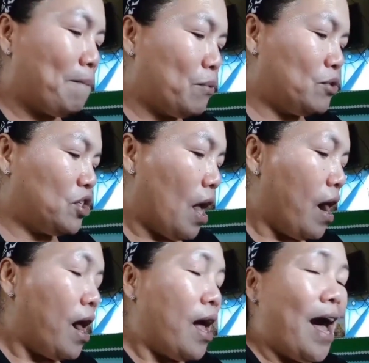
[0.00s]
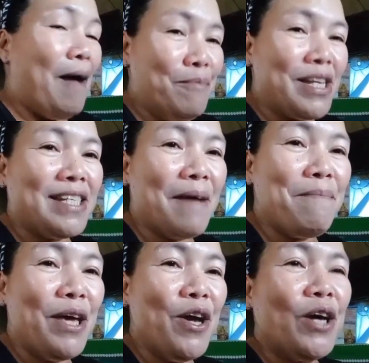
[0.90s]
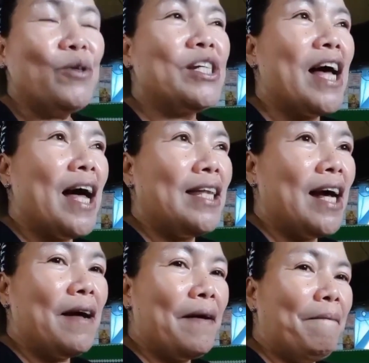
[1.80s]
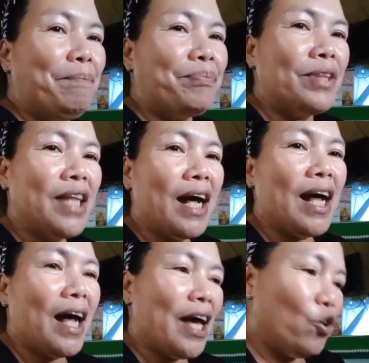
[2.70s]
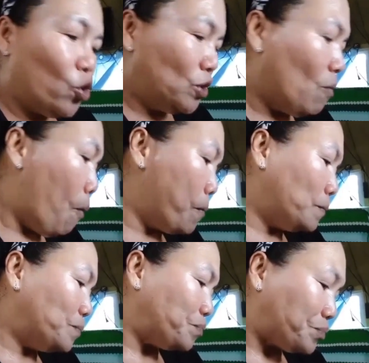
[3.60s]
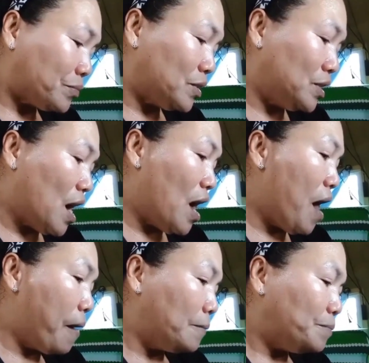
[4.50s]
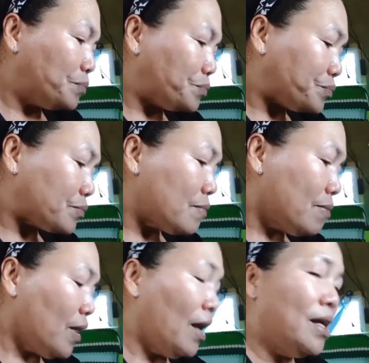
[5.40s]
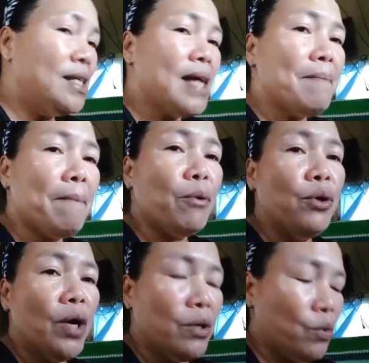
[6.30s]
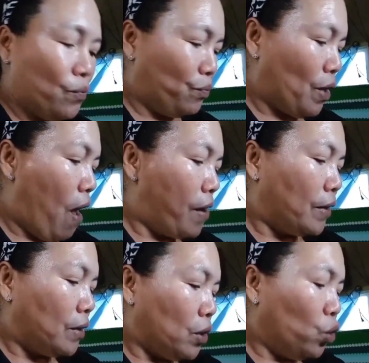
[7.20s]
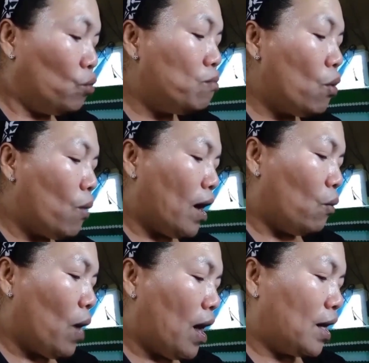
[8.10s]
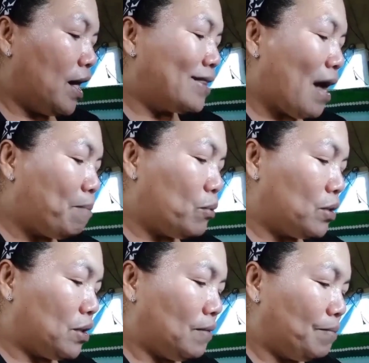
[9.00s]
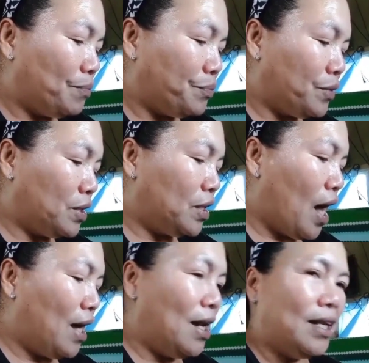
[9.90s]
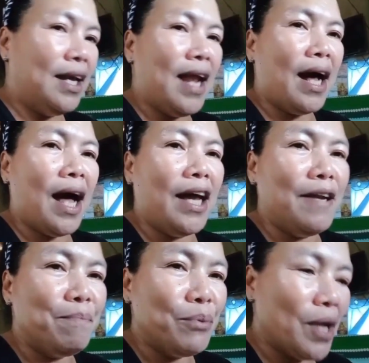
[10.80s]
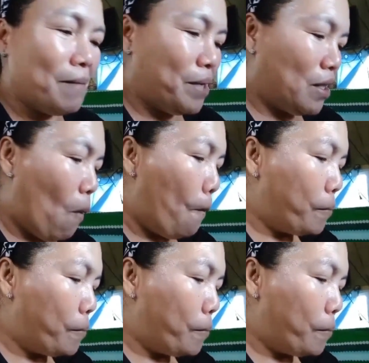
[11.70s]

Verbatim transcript: Tapos, um, sasabihin ko sa nag, nagkakayod na isama po yung ano, yung buwa, wag itapon. Dahil kinakain po namin.